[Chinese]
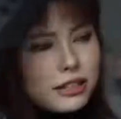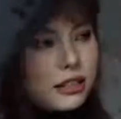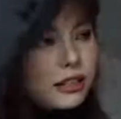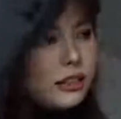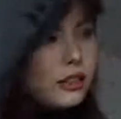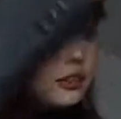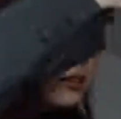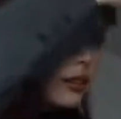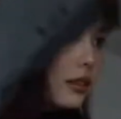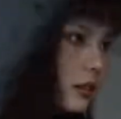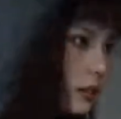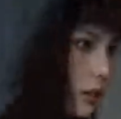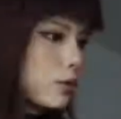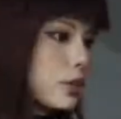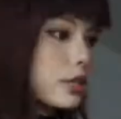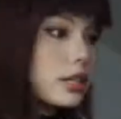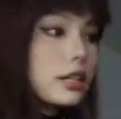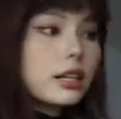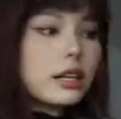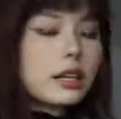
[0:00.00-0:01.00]
这个，
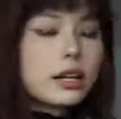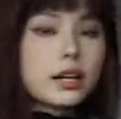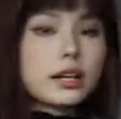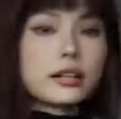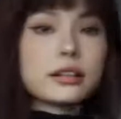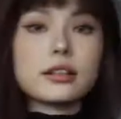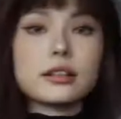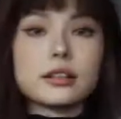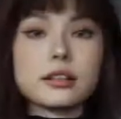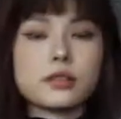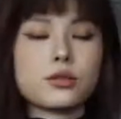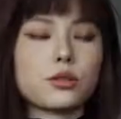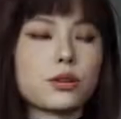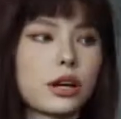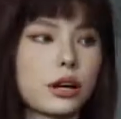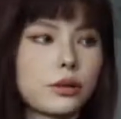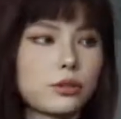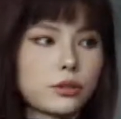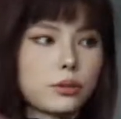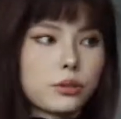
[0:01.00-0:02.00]
我现在看镜子就
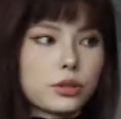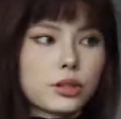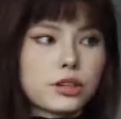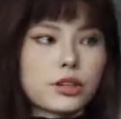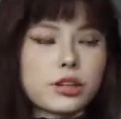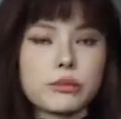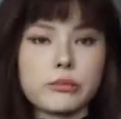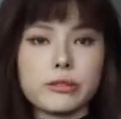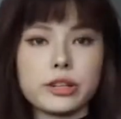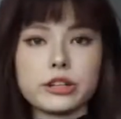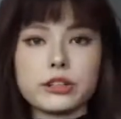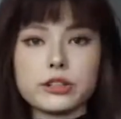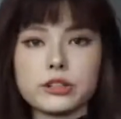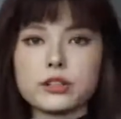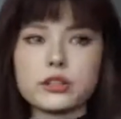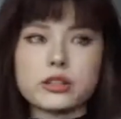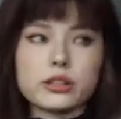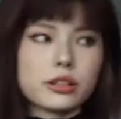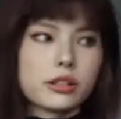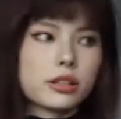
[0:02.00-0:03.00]
感觉我的上半身
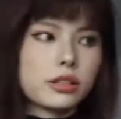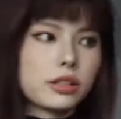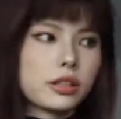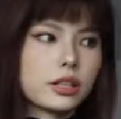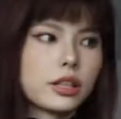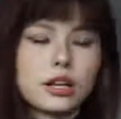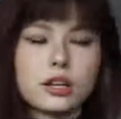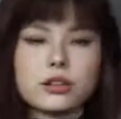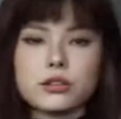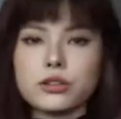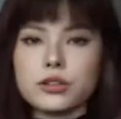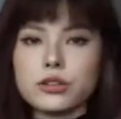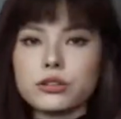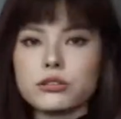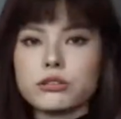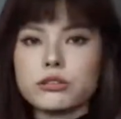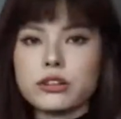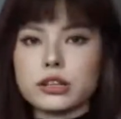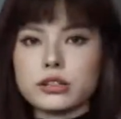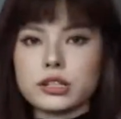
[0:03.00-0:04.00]
是一个
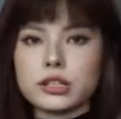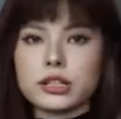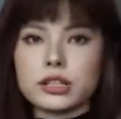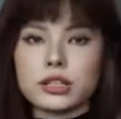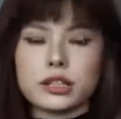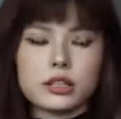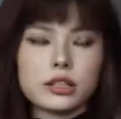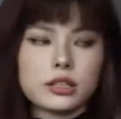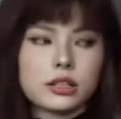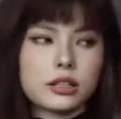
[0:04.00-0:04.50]
正方形，